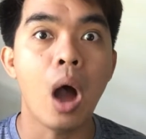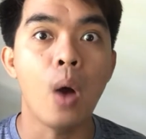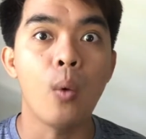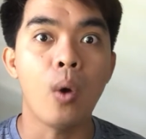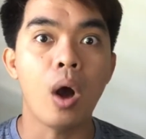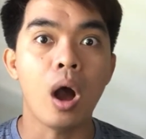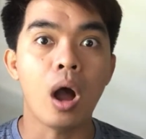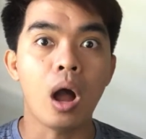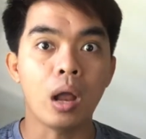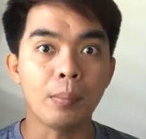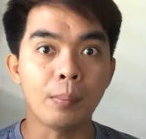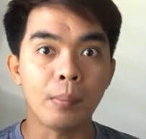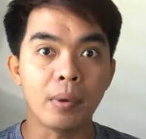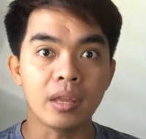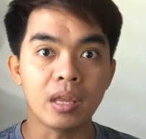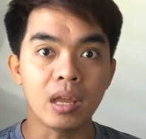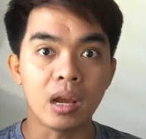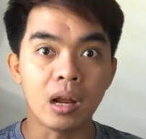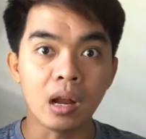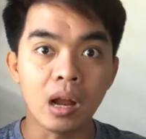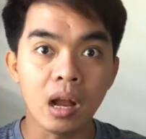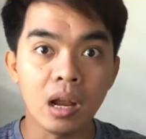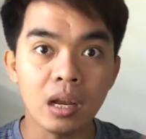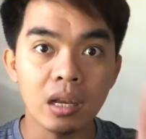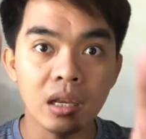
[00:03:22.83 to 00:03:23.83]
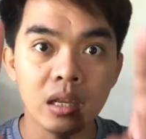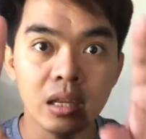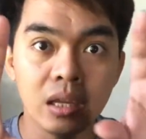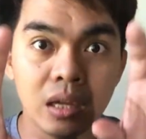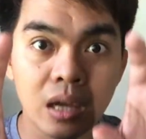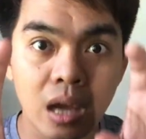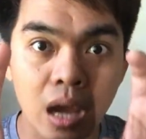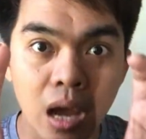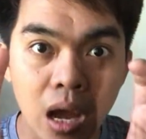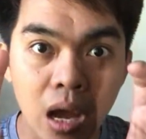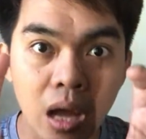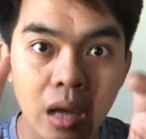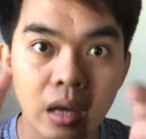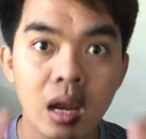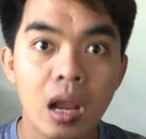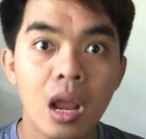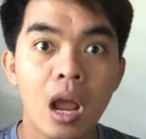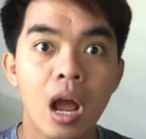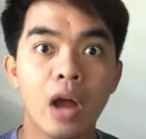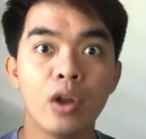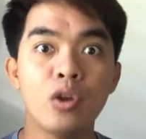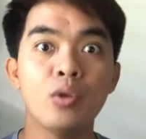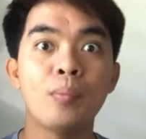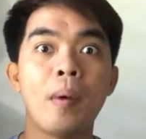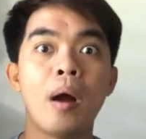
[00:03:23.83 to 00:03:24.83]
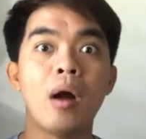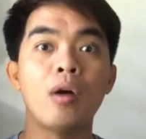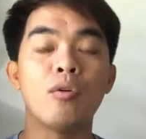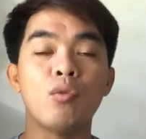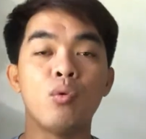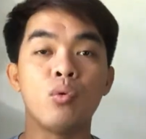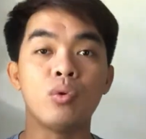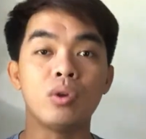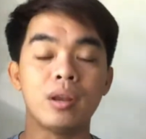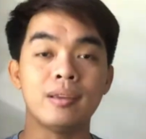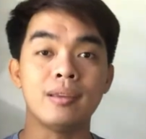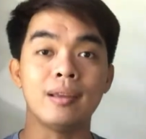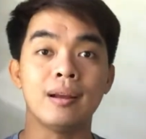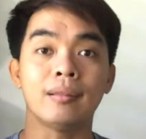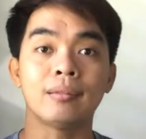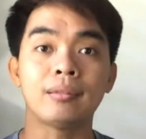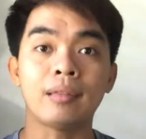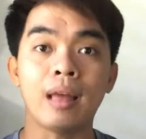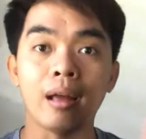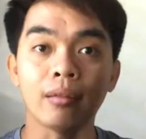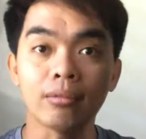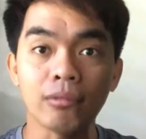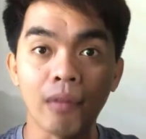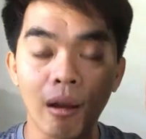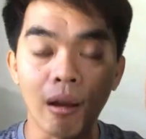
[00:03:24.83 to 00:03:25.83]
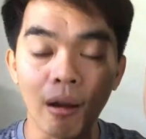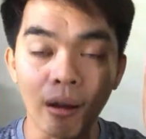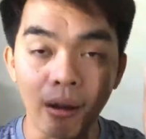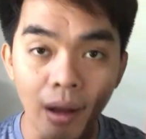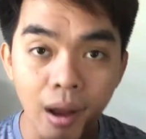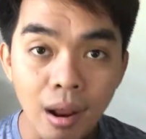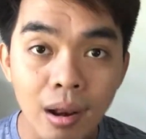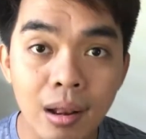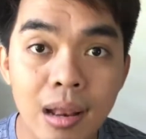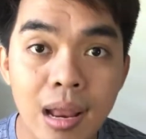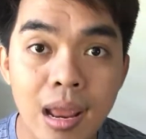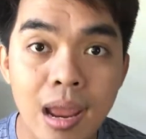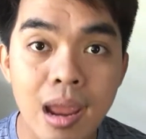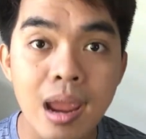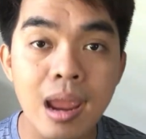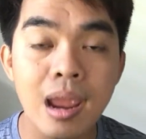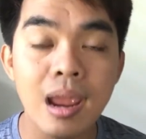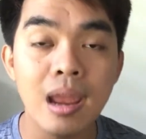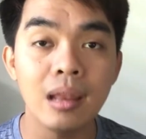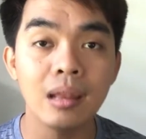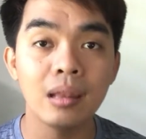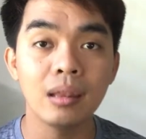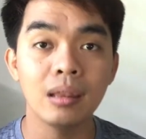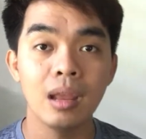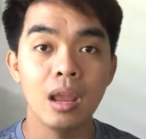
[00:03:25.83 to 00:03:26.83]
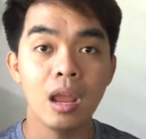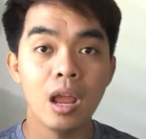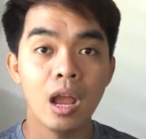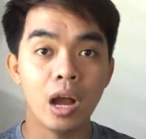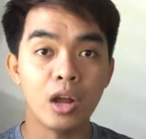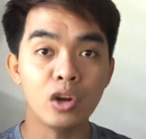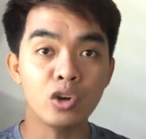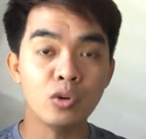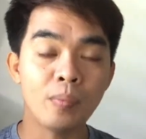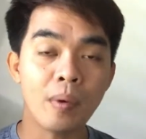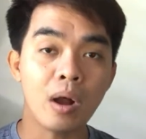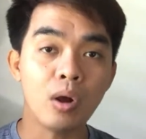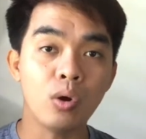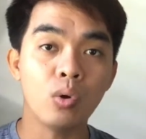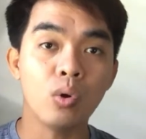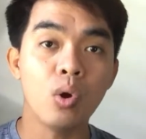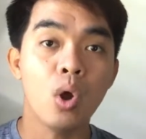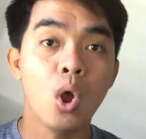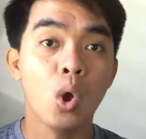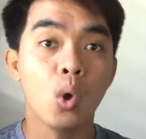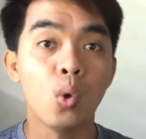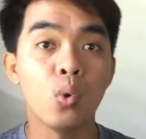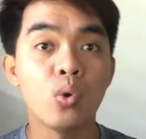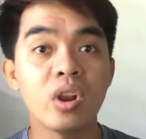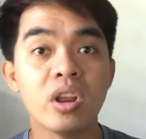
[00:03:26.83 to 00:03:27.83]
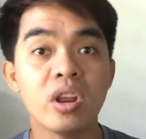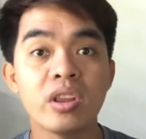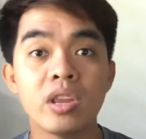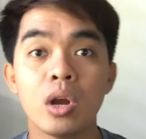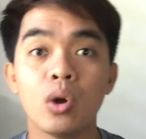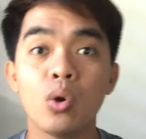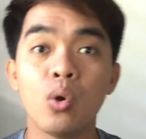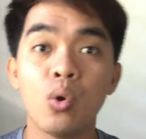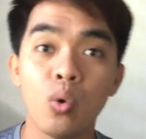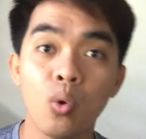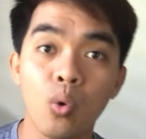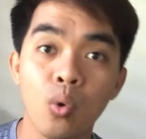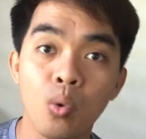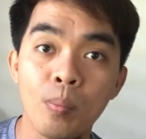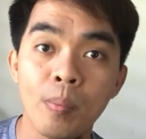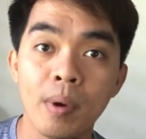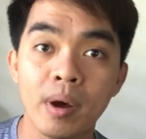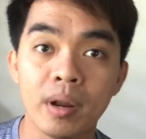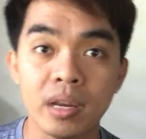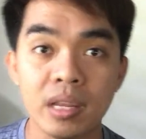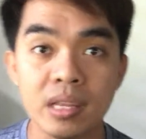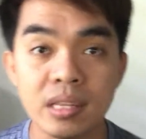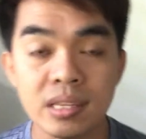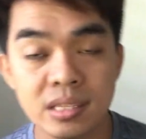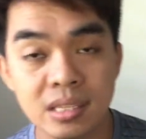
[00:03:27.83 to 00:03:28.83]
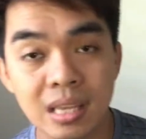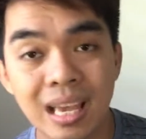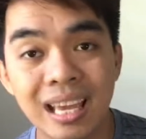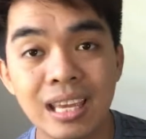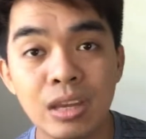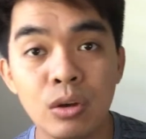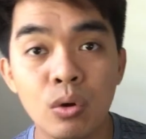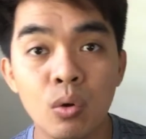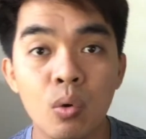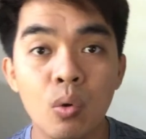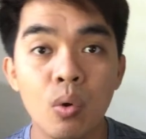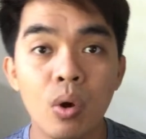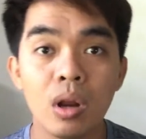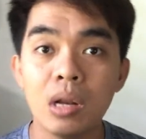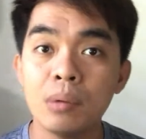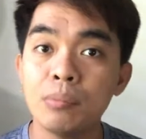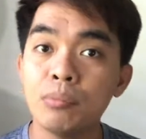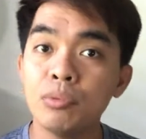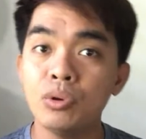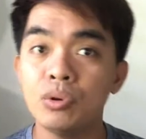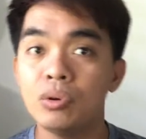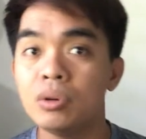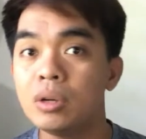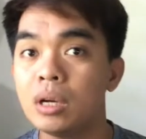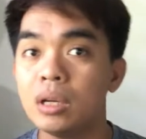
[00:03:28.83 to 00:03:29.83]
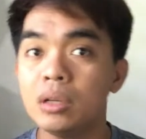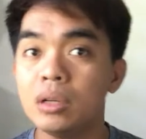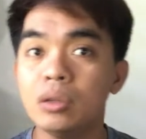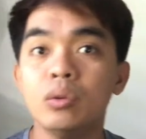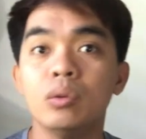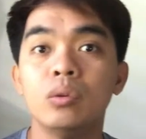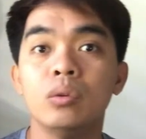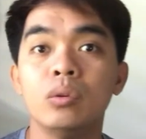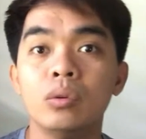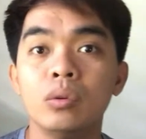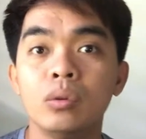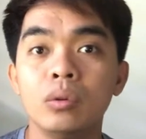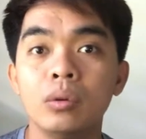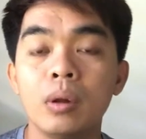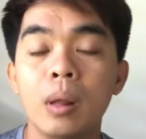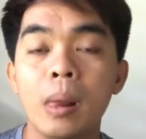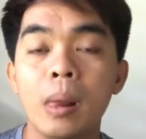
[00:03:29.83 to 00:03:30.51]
Hawakan ba niyang ganyan? Ano ba ang una niyang tatanggalin? Ano ba ang una niyang huhubarin sa'yo? Alam mo yung ganon?